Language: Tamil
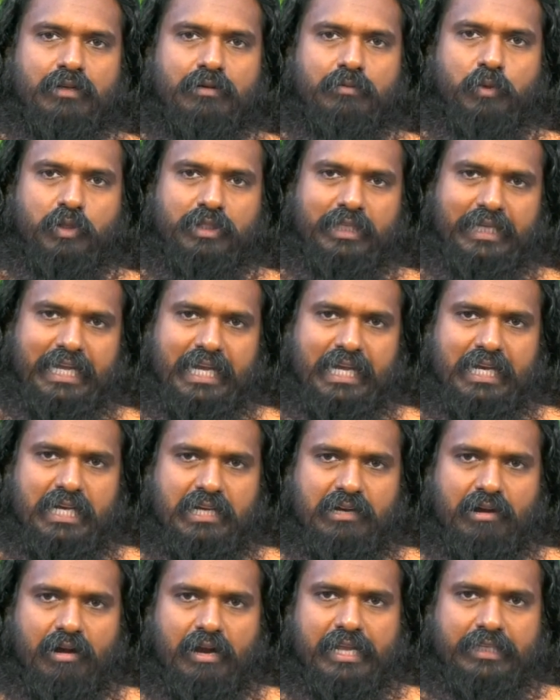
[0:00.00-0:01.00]
மொத்தம் ஏழு
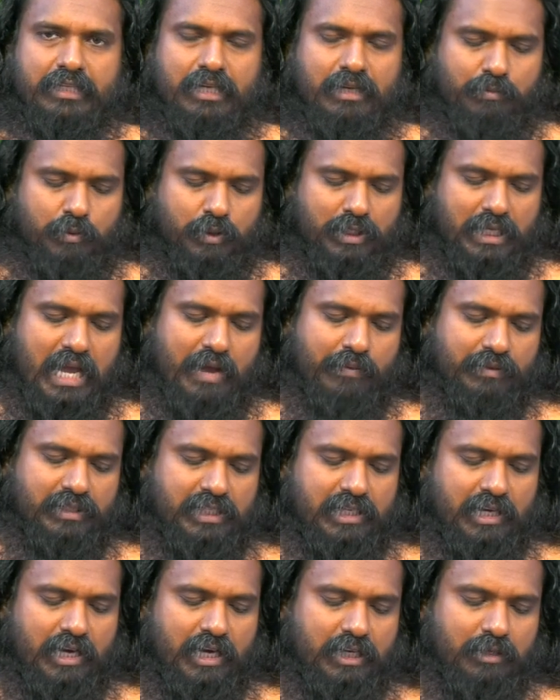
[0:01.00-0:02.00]
காலத்தில் முதலாவது
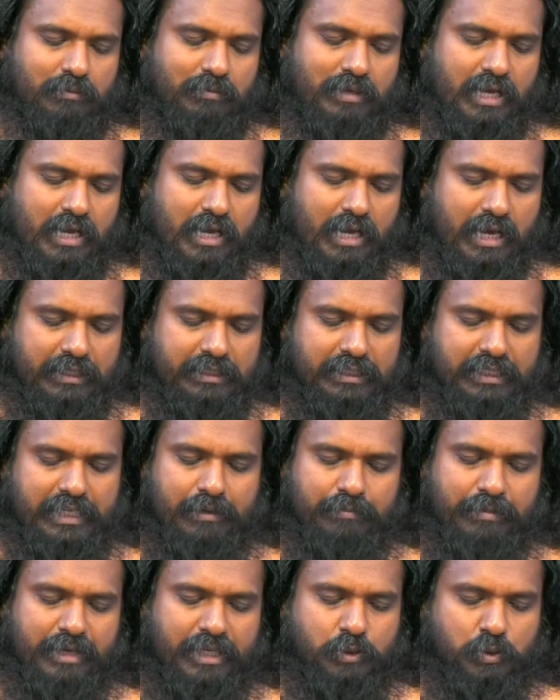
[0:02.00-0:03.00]
காலம் அது
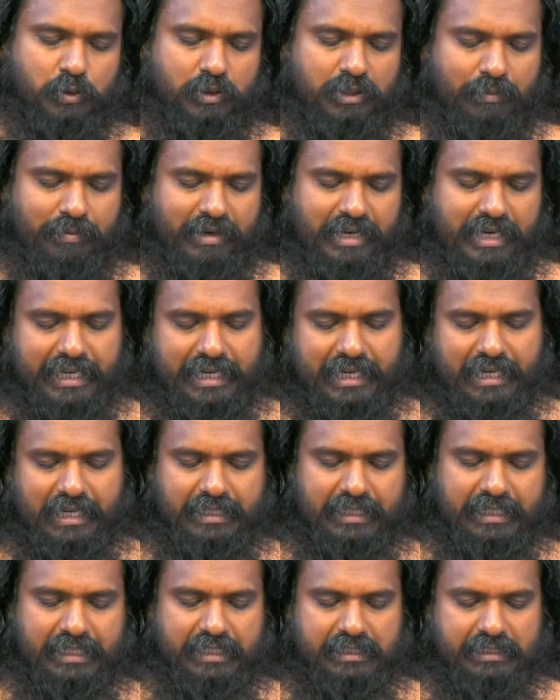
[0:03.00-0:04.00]
எபேசு சபை நீங்கள்
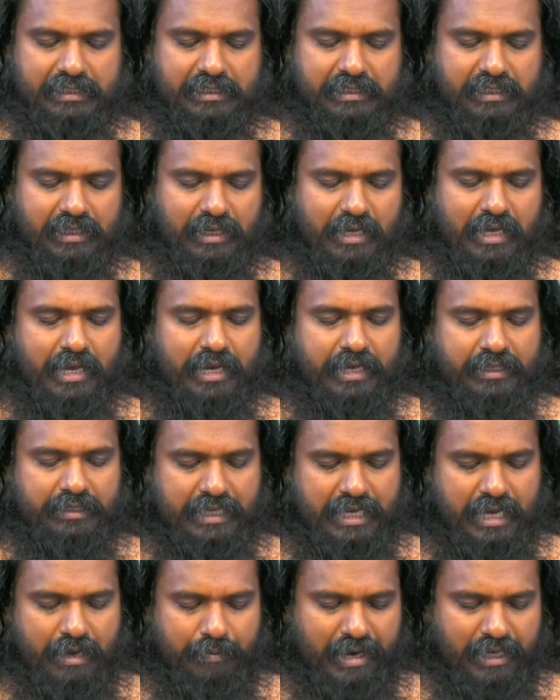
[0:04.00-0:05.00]
எழுதியிருக்குது இந்த
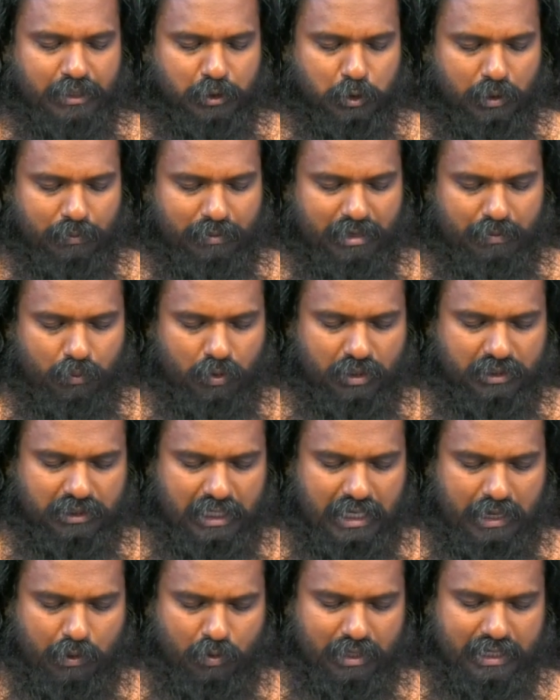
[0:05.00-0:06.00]
எபேசு சபையை
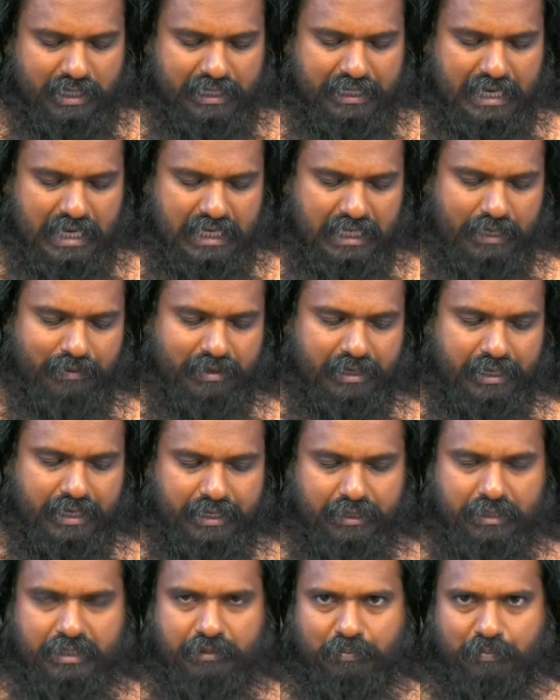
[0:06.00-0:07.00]
முழுசாக நான் உங்களுக்கு ஏற்கனவே
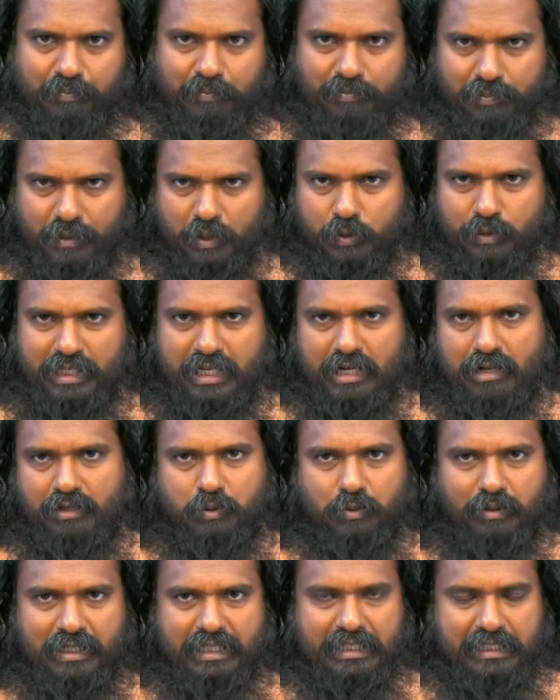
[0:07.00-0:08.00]
ரெண்டு பகுதியாக
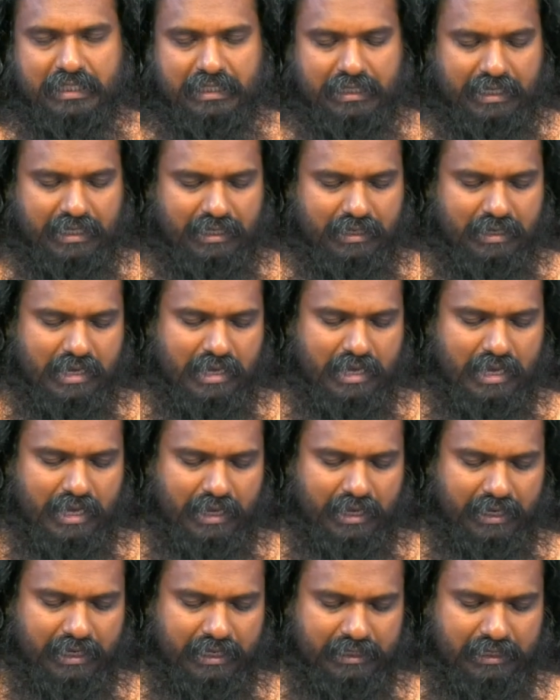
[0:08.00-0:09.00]
நான் சொல்லியிருக்கிறேன்
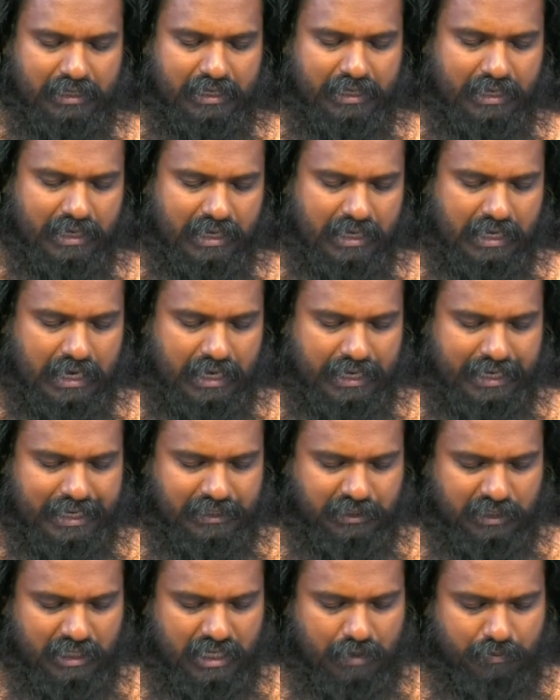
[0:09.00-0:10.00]
இதில்
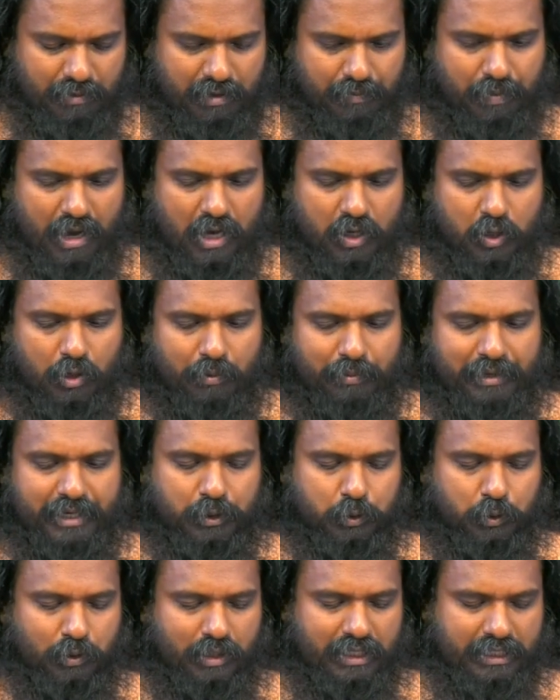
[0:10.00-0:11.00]
கடைசியாக நம்ம பார்க்கோம்
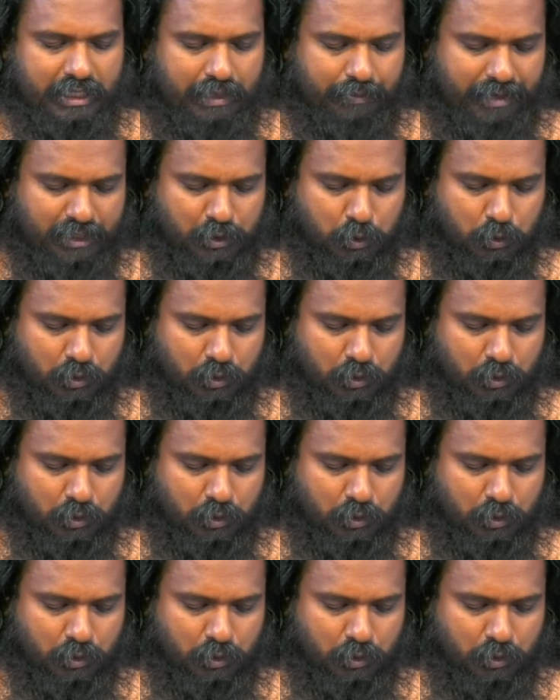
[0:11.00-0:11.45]
அப்படின்னு சொன்னால் அந்த எபேசு